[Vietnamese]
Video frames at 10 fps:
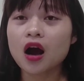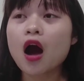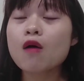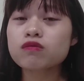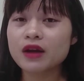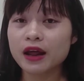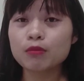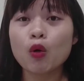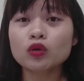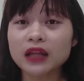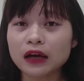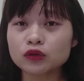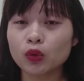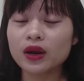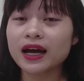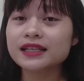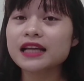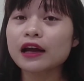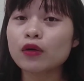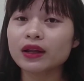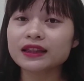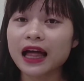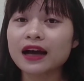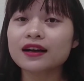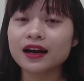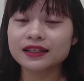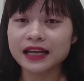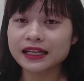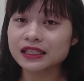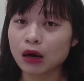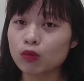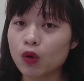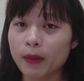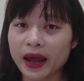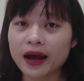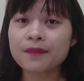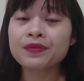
0 đến 4 tháng tuổi là cái giai đoạn tăng cân nhanh chóng của bé.